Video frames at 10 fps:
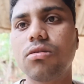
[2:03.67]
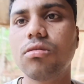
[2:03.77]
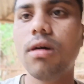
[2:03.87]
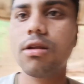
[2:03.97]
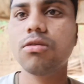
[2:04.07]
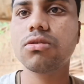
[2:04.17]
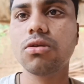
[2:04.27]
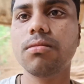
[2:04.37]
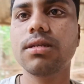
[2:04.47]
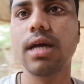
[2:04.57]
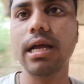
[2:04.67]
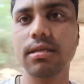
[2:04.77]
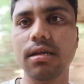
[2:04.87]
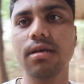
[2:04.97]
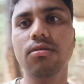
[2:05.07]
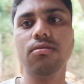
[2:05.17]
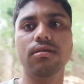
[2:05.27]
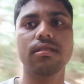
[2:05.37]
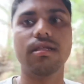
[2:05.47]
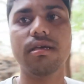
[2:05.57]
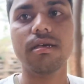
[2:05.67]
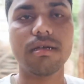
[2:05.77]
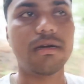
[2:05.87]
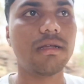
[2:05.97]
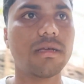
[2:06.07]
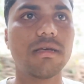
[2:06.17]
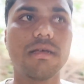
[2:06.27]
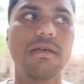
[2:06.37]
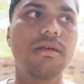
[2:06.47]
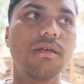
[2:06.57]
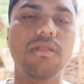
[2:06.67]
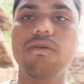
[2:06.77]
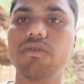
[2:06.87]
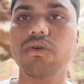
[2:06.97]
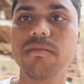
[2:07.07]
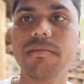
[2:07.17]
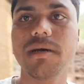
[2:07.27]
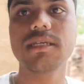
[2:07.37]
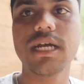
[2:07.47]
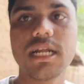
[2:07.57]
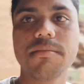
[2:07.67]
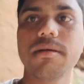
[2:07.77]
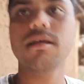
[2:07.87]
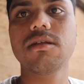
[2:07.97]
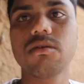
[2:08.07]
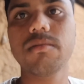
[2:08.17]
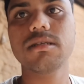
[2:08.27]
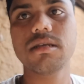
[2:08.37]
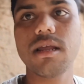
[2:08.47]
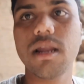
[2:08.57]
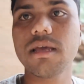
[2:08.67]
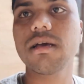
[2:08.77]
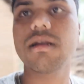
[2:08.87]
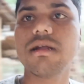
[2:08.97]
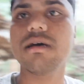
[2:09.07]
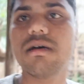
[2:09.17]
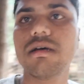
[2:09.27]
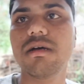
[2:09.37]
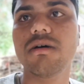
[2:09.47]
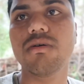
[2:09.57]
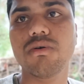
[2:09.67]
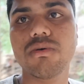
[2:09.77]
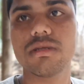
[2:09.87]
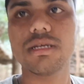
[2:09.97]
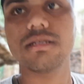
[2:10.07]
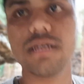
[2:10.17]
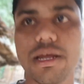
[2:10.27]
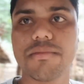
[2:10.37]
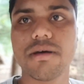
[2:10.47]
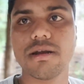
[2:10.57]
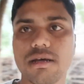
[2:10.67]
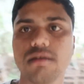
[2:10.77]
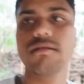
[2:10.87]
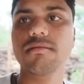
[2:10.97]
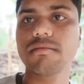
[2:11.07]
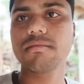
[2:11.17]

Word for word: यार दोस्तों बस आज के लिए कुछ इतना ही ठीक है तो जो भी भाई चैनल पर नए तो प्लीज़ यार लाइक करना और सब्सक्राइब करना